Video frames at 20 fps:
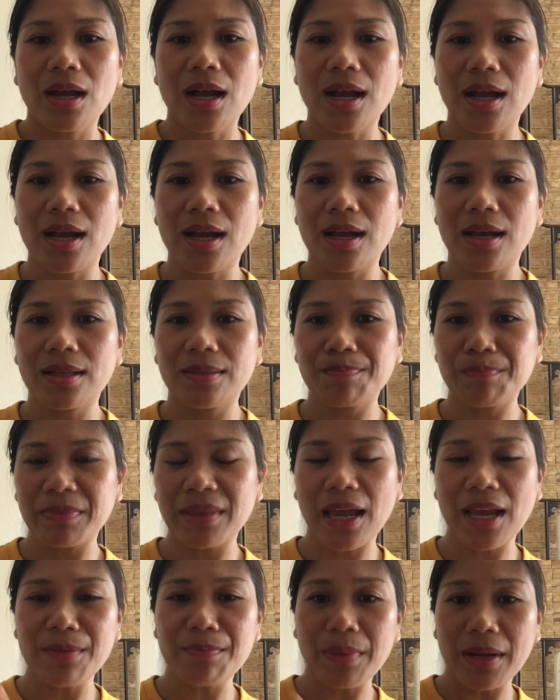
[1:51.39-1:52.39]
Uh,
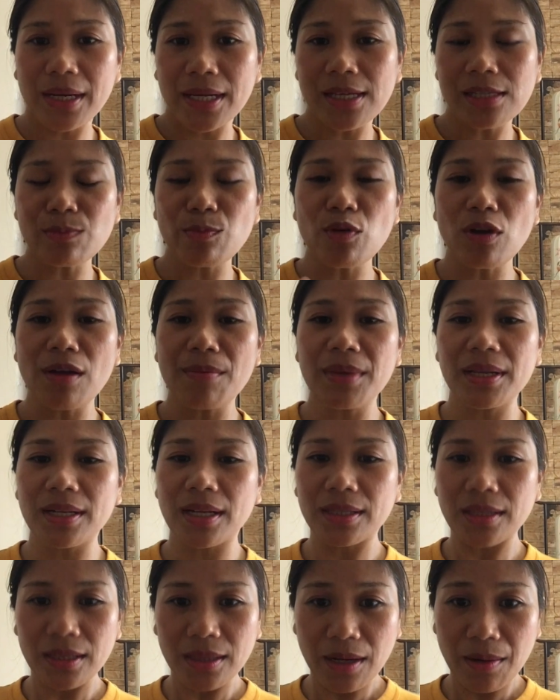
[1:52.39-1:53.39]
dahil parehas po kaming
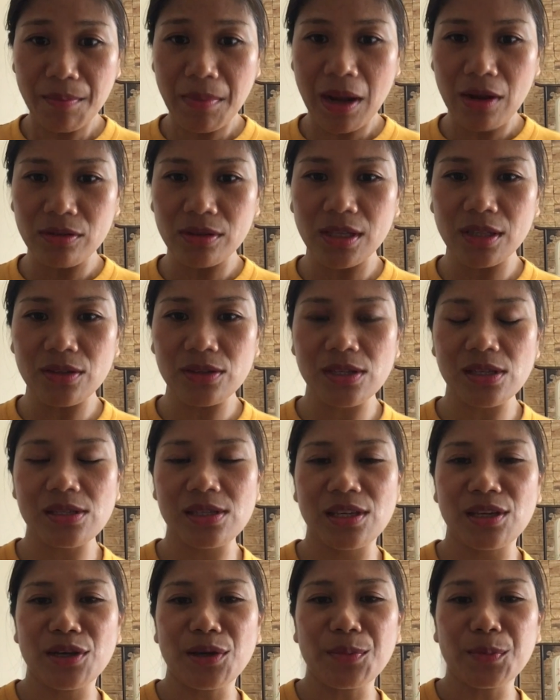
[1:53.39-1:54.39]
nagtatrabaho dito sa
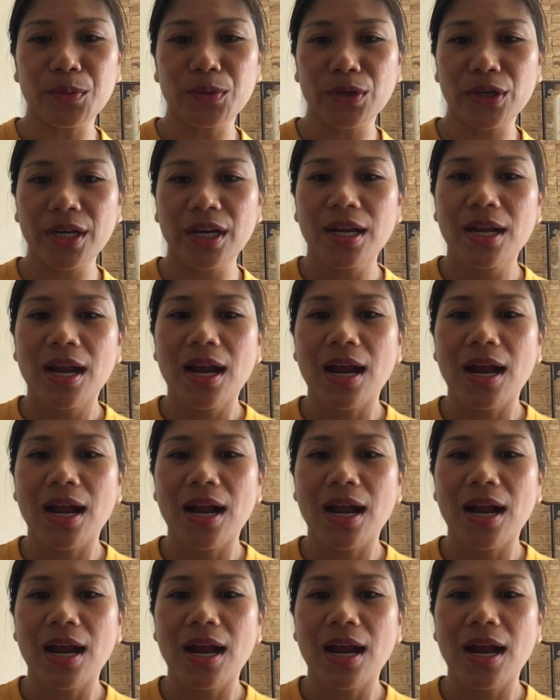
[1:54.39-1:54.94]
Singapore,